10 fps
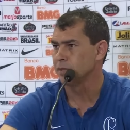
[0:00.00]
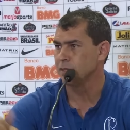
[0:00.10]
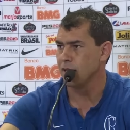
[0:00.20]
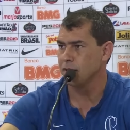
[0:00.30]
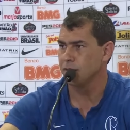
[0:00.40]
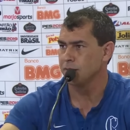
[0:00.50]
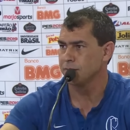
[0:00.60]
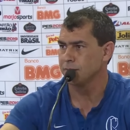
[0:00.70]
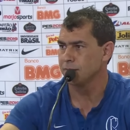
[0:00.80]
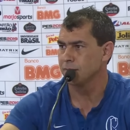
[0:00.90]
Fábio.
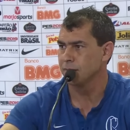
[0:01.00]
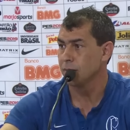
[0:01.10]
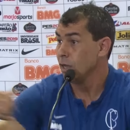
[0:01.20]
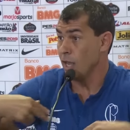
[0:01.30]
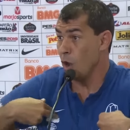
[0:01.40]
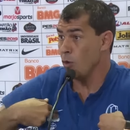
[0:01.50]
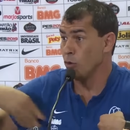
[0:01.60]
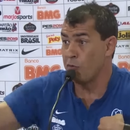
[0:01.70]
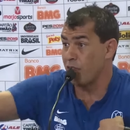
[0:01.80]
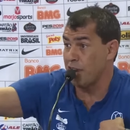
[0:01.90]
Eu
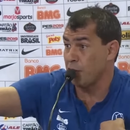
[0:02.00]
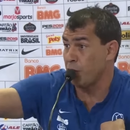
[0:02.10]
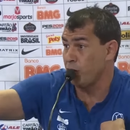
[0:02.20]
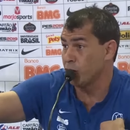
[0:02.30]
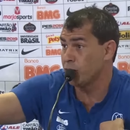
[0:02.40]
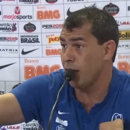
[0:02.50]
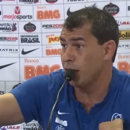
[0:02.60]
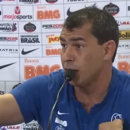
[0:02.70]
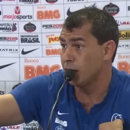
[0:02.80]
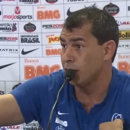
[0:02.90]
não falei que foi
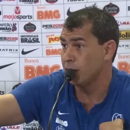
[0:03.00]
você?